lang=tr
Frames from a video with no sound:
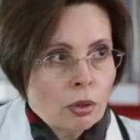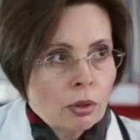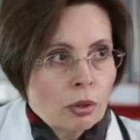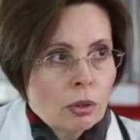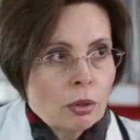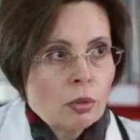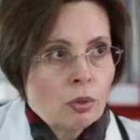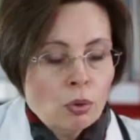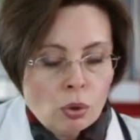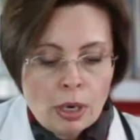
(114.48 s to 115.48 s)
Düzenli
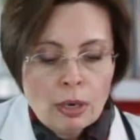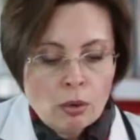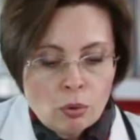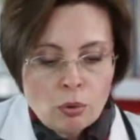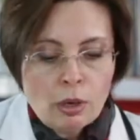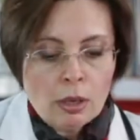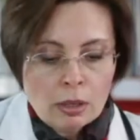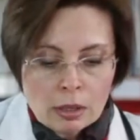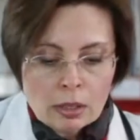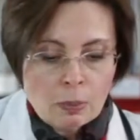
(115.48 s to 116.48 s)
kullanıyorum. Düzenli
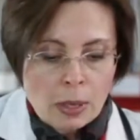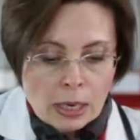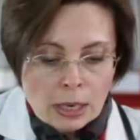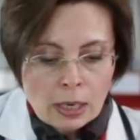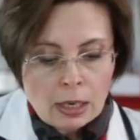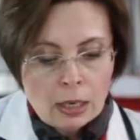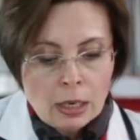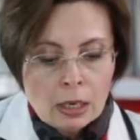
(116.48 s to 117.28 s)
kullandınız. Peki.